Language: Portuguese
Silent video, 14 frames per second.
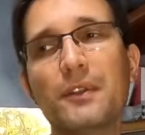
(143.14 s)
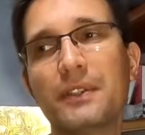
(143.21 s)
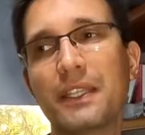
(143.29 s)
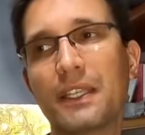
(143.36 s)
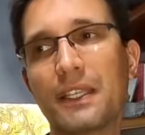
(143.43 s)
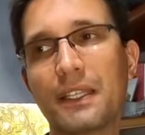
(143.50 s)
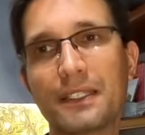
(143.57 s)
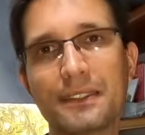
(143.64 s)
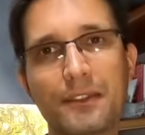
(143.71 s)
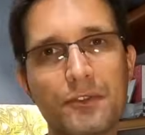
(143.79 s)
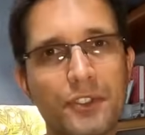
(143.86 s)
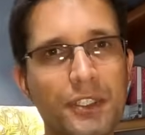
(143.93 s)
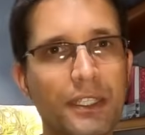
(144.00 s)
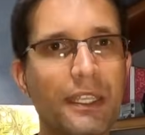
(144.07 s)
não tem aquela
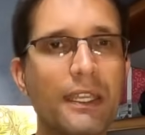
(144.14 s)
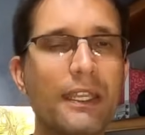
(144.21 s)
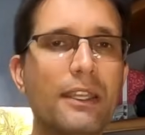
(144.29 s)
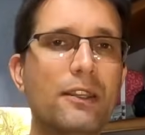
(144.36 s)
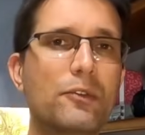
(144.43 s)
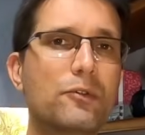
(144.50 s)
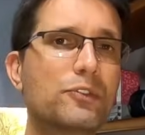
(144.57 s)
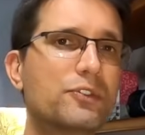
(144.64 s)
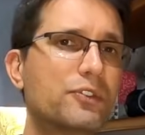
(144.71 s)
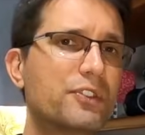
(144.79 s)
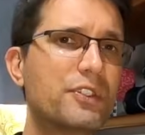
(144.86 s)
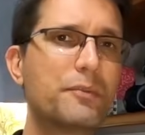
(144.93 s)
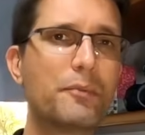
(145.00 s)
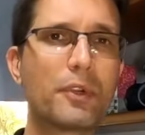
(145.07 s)
questão de
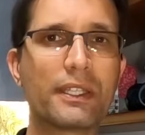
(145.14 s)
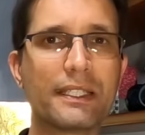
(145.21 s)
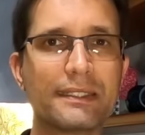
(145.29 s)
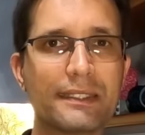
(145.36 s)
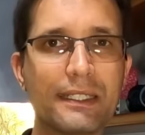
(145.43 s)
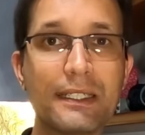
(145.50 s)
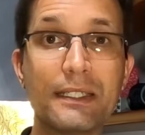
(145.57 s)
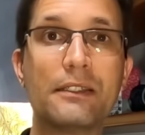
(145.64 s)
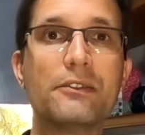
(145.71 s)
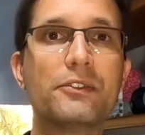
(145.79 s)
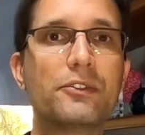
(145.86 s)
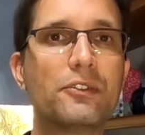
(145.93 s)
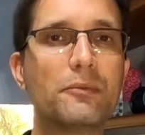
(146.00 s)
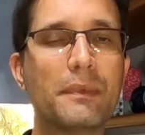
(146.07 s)
custos de importação
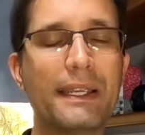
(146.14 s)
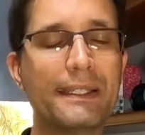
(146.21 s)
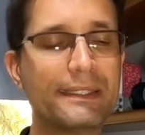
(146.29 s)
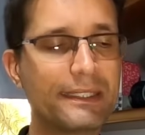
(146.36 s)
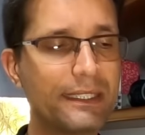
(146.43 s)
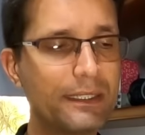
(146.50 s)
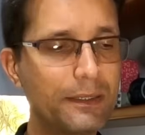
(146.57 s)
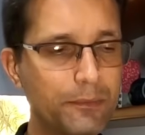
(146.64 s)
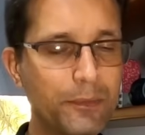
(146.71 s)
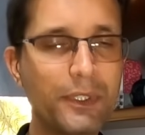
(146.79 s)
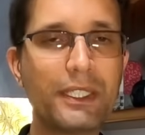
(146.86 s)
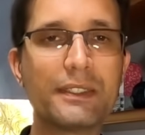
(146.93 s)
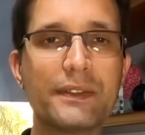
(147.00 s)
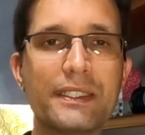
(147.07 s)
e tudo mais, que
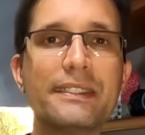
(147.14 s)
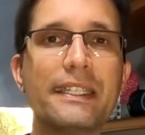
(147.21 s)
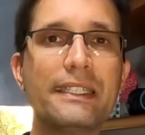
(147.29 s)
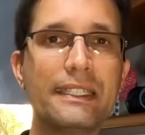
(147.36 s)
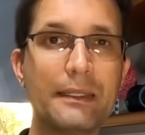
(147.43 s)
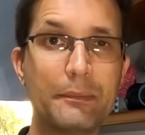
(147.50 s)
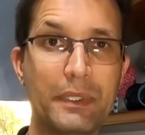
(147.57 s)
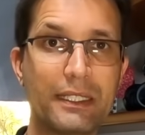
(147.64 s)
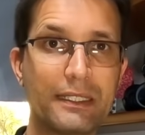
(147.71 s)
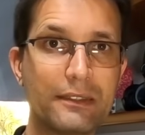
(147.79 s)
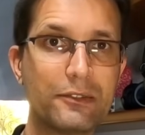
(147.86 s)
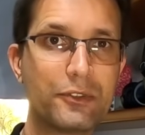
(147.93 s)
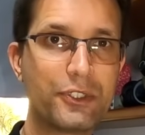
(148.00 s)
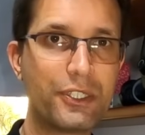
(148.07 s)
muitas vezes nem está
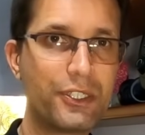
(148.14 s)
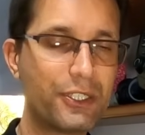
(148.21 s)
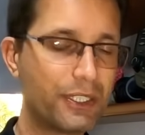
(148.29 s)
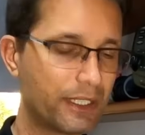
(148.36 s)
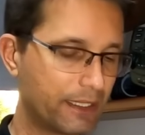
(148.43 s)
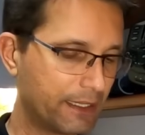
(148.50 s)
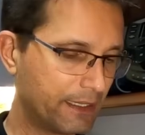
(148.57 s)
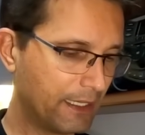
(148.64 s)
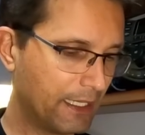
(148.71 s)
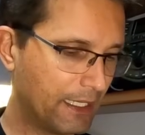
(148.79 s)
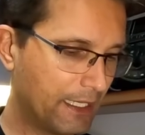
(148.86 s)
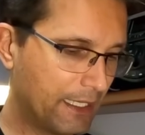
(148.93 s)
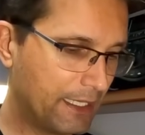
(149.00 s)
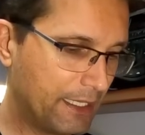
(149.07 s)
pegando hoje em dia, né?
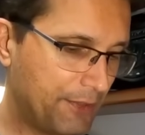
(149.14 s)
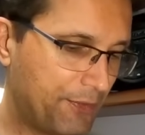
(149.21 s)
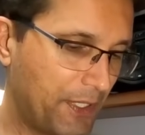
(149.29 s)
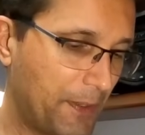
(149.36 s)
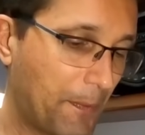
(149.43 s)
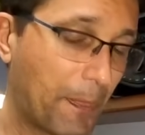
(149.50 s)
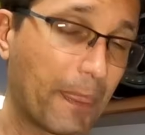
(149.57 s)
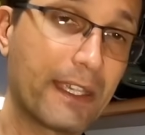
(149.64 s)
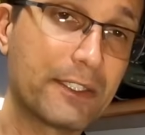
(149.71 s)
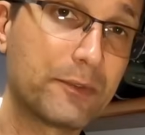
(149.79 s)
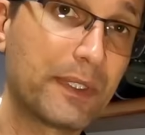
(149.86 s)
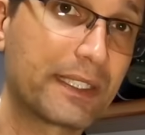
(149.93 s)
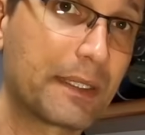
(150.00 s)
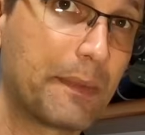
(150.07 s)
Enfim, as
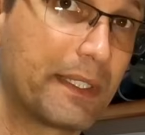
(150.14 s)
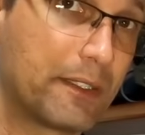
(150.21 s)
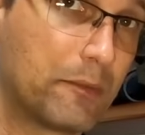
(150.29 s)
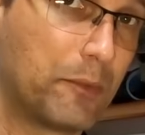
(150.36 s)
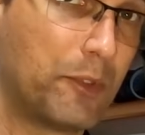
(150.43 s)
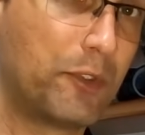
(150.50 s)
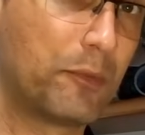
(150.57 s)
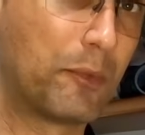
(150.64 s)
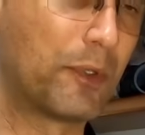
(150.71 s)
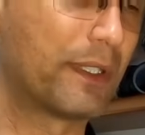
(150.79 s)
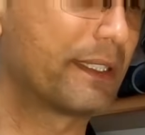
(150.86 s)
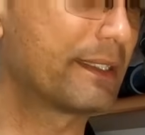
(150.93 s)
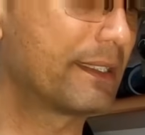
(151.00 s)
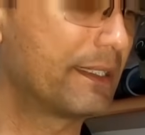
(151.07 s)
duas câmeras são muito
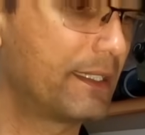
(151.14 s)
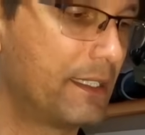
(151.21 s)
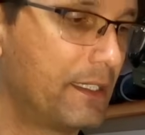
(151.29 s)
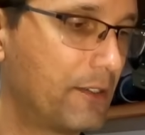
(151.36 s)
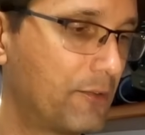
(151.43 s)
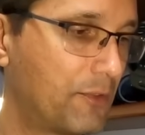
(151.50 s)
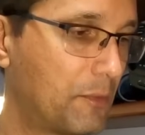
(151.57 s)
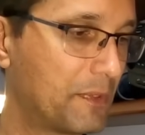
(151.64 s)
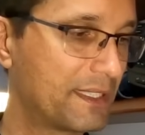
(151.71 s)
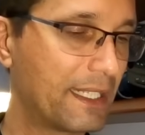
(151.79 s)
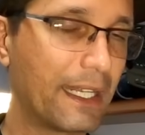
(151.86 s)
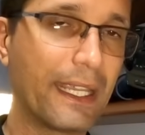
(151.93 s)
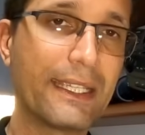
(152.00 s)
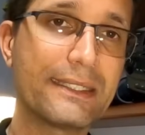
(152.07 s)
boas e eu vou
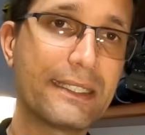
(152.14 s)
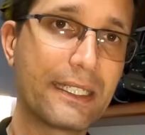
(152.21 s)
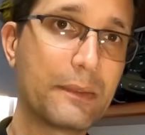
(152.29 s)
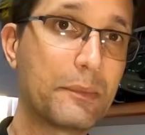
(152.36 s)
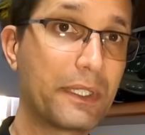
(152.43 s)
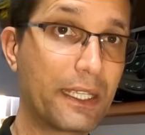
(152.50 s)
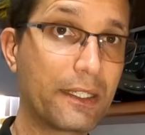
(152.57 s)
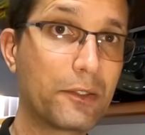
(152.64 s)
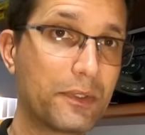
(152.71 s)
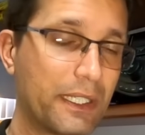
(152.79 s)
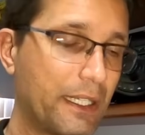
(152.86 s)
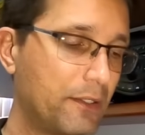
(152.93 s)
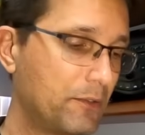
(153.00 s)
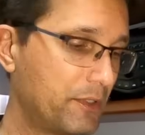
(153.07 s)
mostrar esta aqui porque é a que eu
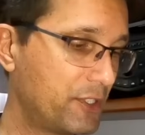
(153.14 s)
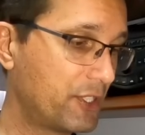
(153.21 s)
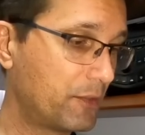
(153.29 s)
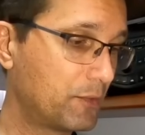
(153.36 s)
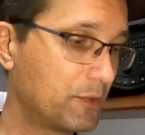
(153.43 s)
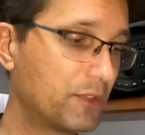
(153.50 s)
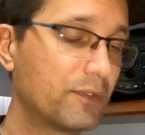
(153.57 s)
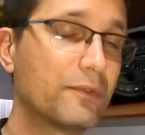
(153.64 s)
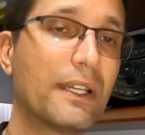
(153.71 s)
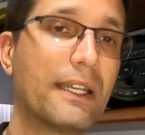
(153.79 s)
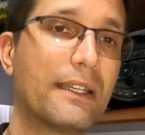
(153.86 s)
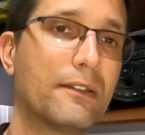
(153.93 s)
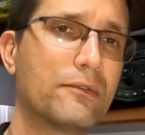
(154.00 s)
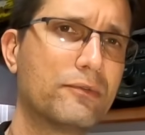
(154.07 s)
tenho e já uso
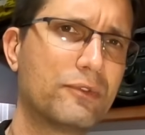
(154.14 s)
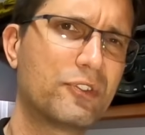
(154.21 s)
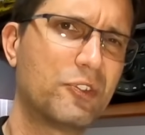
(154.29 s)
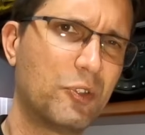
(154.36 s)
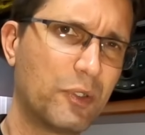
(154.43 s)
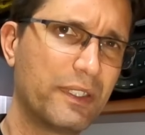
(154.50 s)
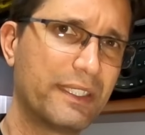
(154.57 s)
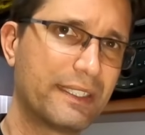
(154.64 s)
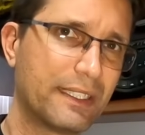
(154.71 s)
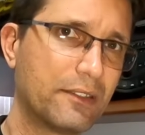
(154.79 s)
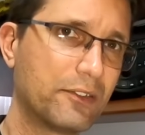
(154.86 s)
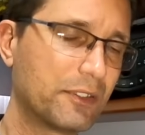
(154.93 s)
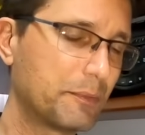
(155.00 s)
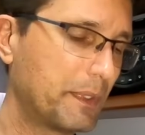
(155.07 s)
há uns dois
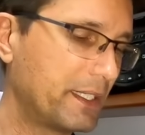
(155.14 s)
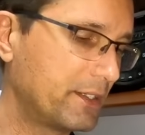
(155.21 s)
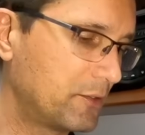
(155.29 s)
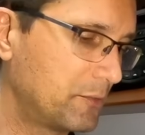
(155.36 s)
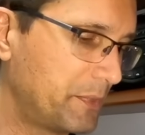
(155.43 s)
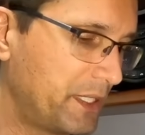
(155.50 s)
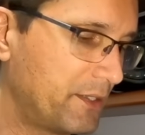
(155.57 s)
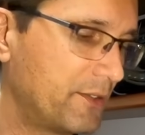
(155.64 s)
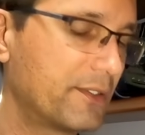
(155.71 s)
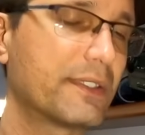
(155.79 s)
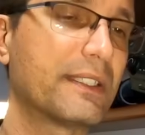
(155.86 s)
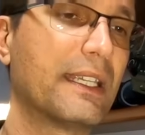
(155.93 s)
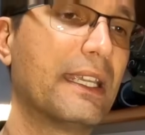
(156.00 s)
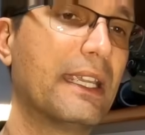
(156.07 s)
anos mais ou
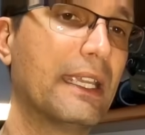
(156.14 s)
menos.